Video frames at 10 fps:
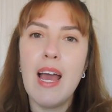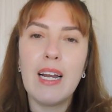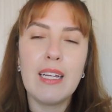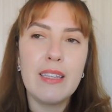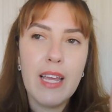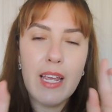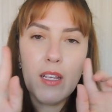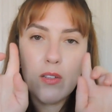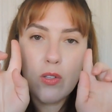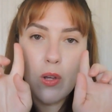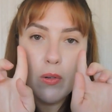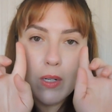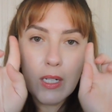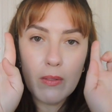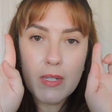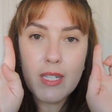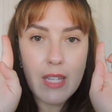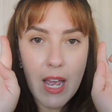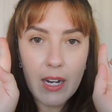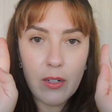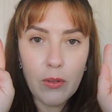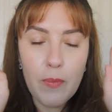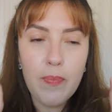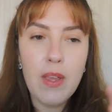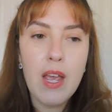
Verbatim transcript: Ela tem só no canto externo